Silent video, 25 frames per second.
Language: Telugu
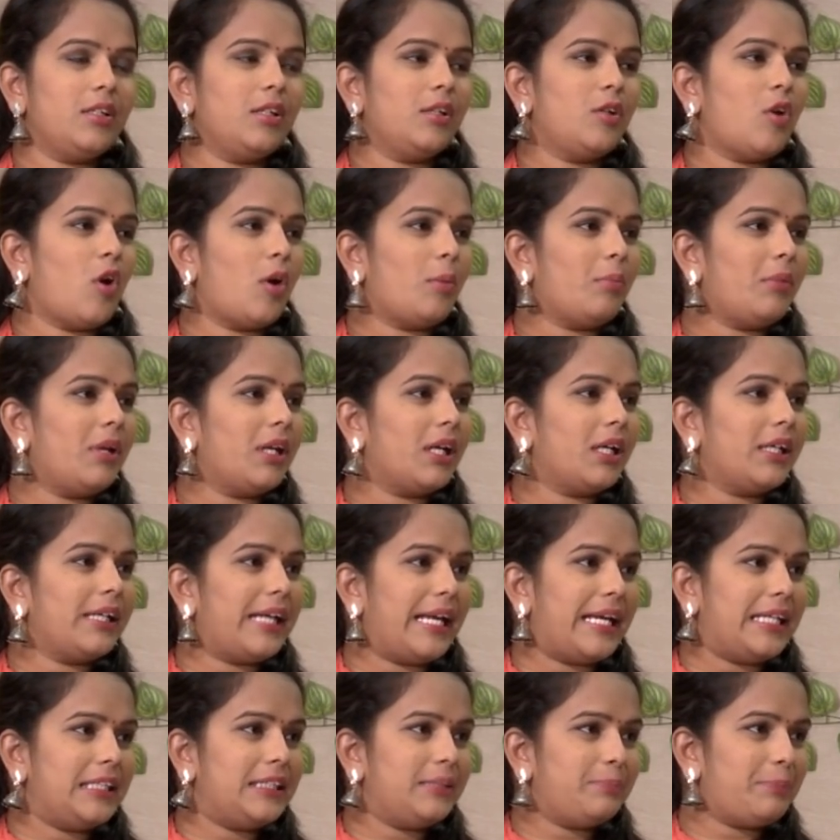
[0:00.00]
నార్మల్గా
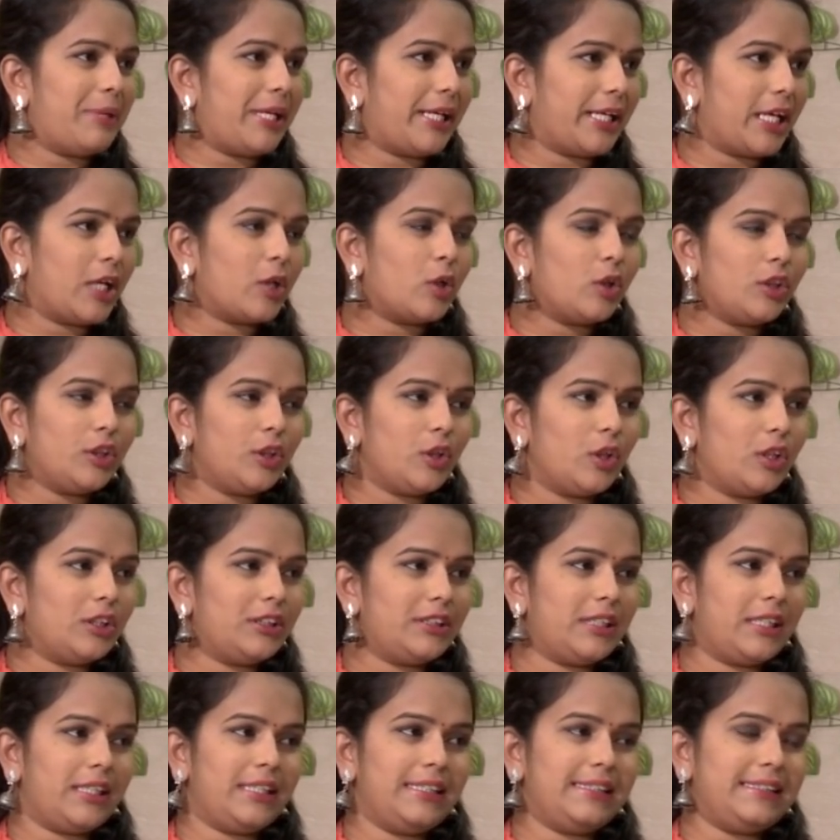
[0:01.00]
ఏజ్ పెరిగే కొద్దీ
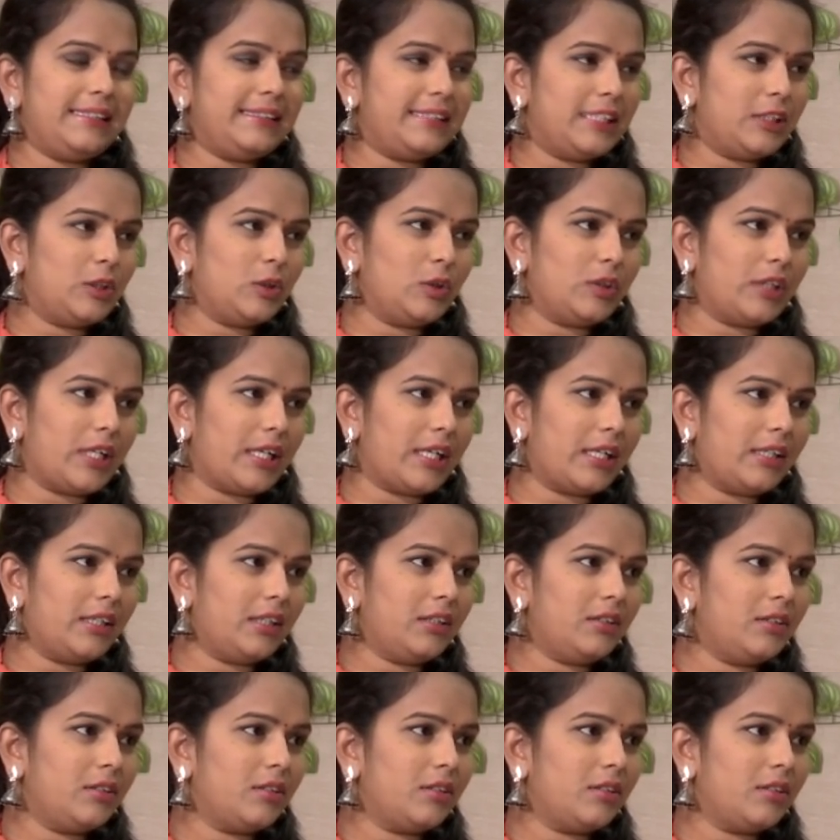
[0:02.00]
వచ్చే డిసీజెస్ ఉంటాయి కదా